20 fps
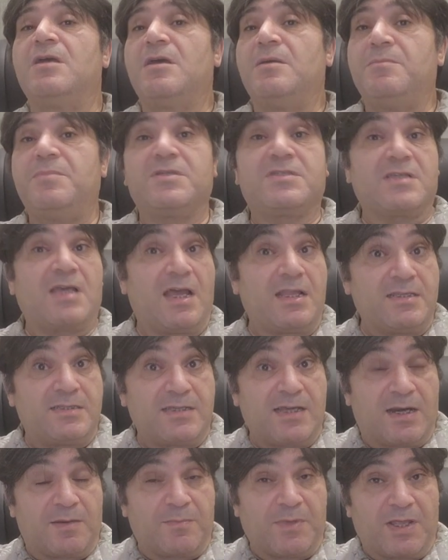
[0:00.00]
без
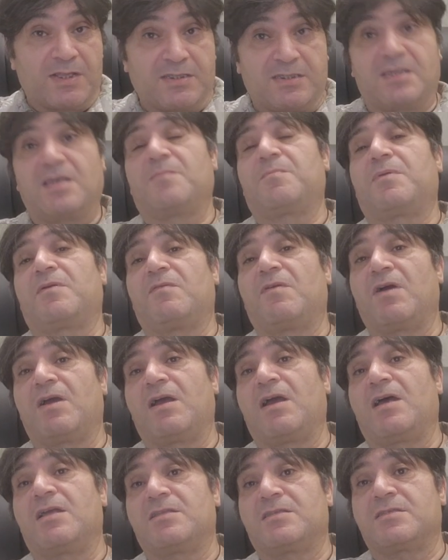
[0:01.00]
антиармянских
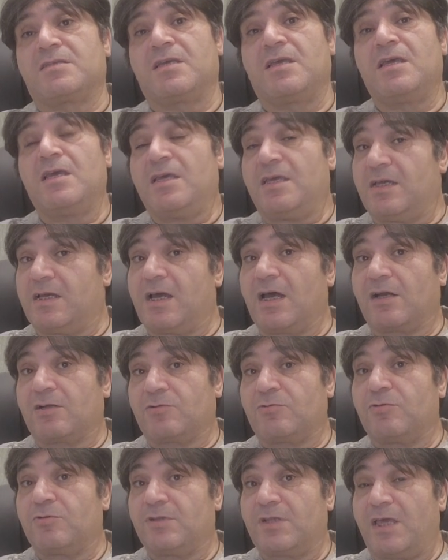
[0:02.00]
провокаций, и
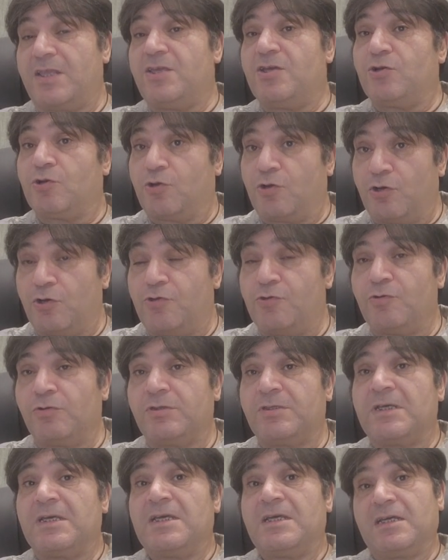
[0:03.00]
Гордон на них
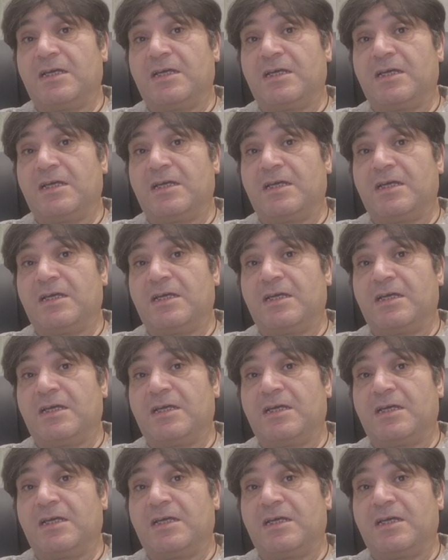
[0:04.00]
клюет,